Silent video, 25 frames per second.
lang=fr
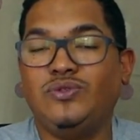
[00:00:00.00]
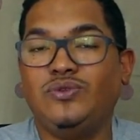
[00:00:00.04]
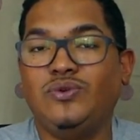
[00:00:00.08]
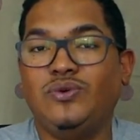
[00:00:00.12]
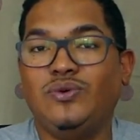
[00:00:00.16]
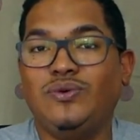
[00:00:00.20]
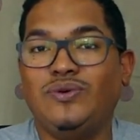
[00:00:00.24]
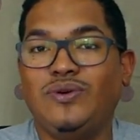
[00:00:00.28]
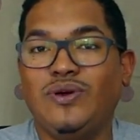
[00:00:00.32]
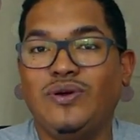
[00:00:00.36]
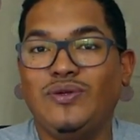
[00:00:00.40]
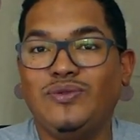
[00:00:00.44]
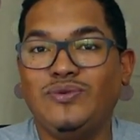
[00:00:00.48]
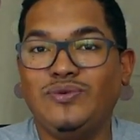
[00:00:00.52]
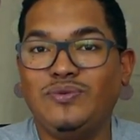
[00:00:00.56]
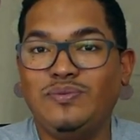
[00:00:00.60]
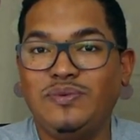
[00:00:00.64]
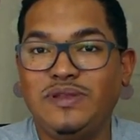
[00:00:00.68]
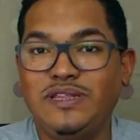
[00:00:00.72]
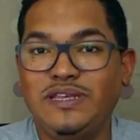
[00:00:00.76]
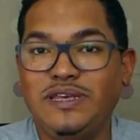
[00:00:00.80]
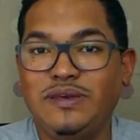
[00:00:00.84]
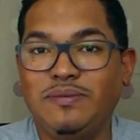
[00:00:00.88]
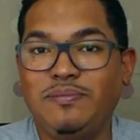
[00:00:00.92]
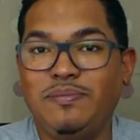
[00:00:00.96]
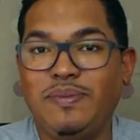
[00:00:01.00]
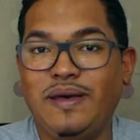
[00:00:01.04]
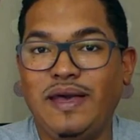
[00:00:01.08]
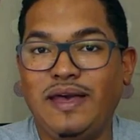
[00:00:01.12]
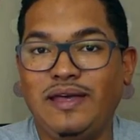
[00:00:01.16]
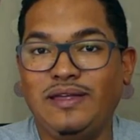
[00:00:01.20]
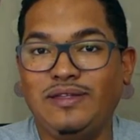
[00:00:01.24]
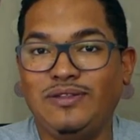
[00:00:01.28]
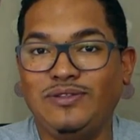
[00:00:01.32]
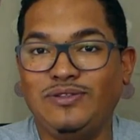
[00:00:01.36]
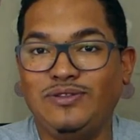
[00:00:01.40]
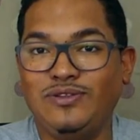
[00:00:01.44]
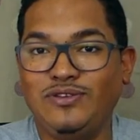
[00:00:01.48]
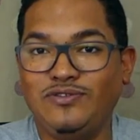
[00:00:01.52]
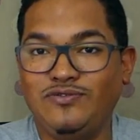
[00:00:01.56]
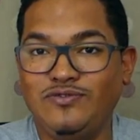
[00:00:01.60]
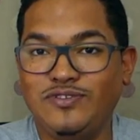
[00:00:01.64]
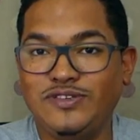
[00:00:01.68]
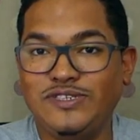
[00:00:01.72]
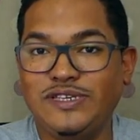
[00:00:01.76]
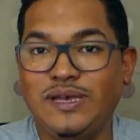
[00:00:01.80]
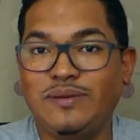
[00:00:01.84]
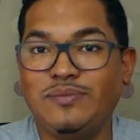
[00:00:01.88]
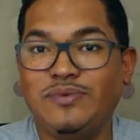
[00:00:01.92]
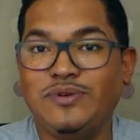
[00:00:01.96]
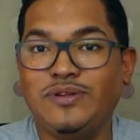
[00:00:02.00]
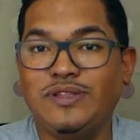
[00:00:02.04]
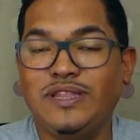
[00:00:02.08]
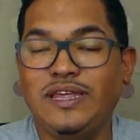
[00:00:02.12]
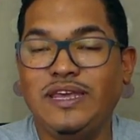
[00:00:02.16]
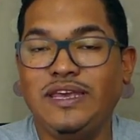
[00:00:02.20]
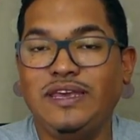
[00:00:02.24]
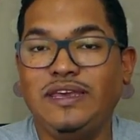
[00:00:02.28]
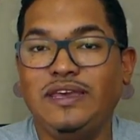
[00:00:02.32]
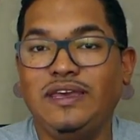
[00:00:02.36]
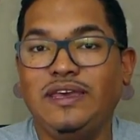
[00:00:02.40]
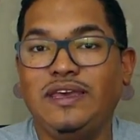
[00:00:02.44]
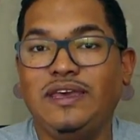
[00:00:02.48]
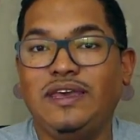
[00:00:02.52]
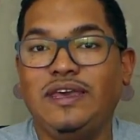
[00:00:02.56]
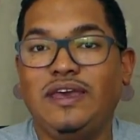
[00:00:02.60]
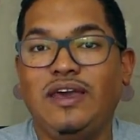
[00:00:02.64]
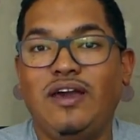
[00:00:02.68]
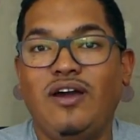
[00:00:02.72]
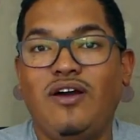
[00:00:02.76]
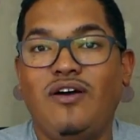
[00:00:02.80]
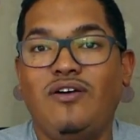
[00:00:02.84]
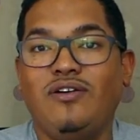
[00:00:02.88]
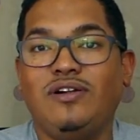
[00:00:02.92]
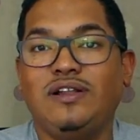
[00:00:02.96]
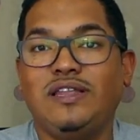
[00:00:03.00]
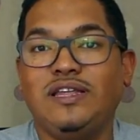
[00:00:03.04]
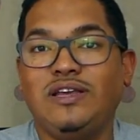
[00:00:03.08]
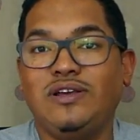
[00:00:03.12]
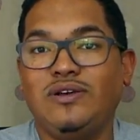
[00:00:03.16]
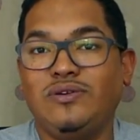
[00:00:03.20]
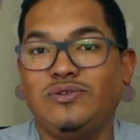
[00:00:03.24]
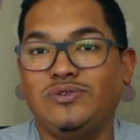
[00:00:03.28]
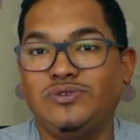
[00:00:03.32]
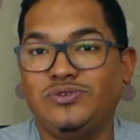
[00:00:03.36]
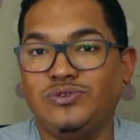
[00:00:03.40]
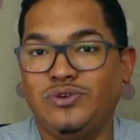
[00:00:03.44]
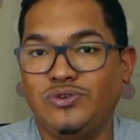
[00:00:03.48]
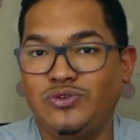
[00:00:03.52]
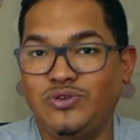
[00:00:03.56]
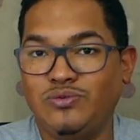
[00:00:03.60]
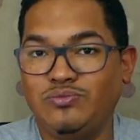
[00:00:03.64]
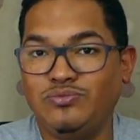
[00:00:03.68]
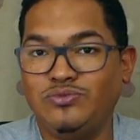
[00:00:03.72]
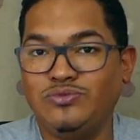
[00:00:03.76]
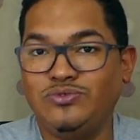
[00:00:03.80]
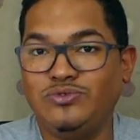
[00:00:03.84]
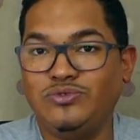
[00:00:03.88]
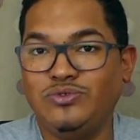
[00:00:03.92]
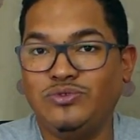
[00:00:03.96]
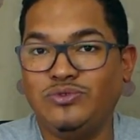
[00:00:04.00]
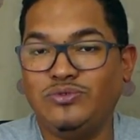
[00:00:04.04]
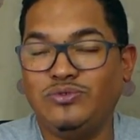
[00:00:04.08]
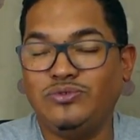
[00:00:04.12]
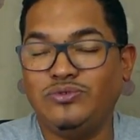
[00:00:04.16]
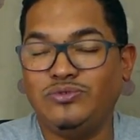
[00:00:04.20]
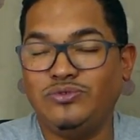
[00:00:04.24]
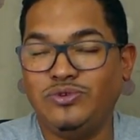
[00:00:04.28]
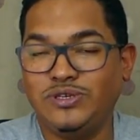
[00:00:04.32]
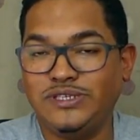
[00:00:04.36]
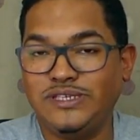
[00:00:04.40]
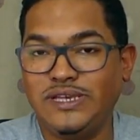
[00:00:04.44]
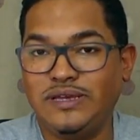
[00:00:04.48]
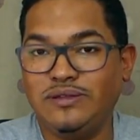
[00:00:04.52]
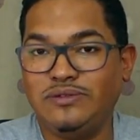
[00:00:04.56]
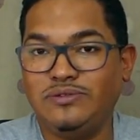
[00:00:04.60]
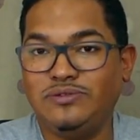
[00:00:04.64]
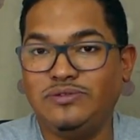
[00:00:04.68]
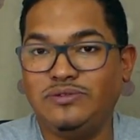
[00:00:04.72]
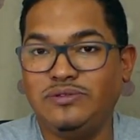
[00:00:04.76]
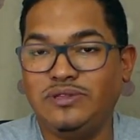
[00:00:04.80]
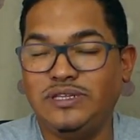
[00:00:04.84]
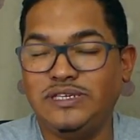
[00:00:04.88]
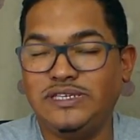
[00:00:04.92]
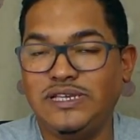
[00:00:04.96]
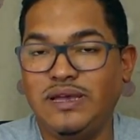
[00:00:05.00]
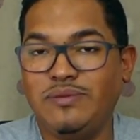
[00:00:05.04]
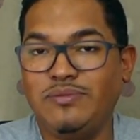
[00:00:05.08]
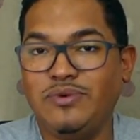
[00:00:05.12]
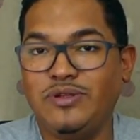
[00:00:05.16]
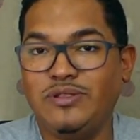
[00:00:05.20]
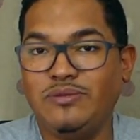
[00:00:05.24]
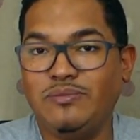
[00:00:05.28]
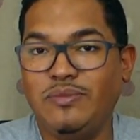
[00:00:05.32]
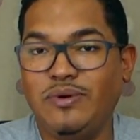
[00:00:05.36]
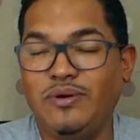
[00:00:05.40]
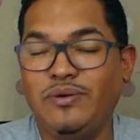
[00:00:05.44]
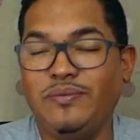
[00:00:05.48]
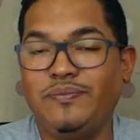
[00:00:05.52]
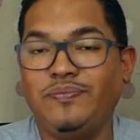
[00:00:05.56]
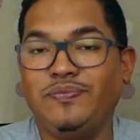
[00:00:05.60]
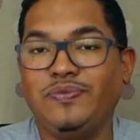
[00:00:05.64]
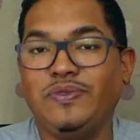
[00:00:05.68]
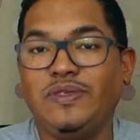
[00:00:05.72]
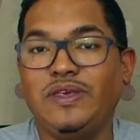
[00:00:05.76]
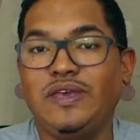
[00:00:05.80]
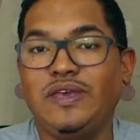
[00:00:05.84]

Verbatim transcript: Donc n'oubliez pas de vous abonner en cliquant sur le bouton de des abonnements